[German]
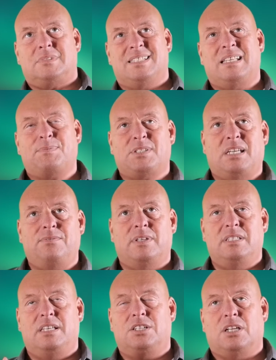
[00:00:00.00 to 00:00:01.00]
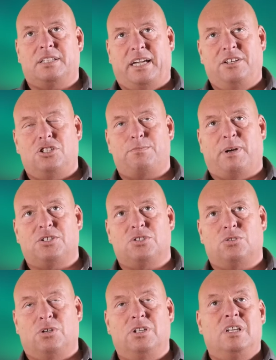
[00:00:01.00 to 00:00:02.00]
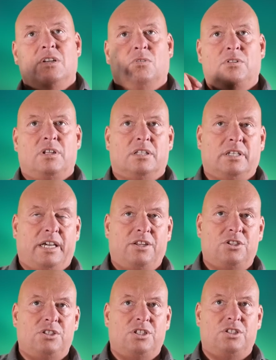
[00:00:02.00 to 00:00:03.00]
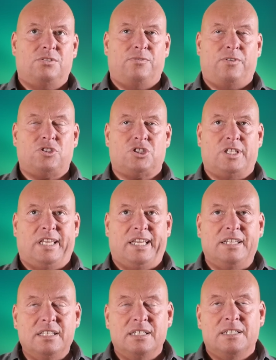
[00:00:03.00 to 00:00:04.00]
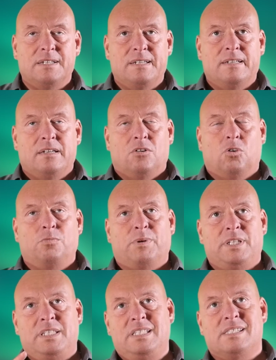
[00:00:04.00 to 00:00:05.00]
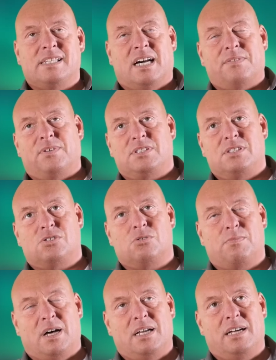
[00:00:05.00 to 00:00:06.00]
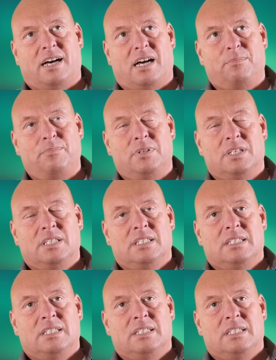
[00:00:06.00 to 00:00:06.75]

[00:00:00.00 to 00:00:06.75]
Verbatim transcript: selbst dann, wenn die nicht Lateinisch sprechen können und Lateinisch nicht verstehen, und man ihnen sagt, was sie zu machen haben,